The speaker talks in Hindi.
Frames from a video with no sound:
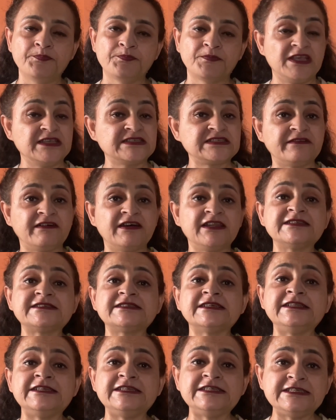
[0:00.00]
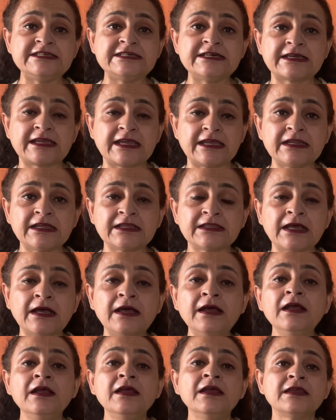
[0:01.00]
इस हवाले से डीजी का कहना था
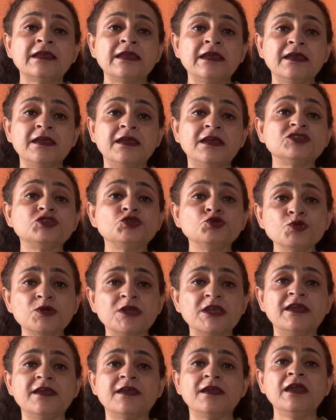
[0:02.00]
कि चूँकि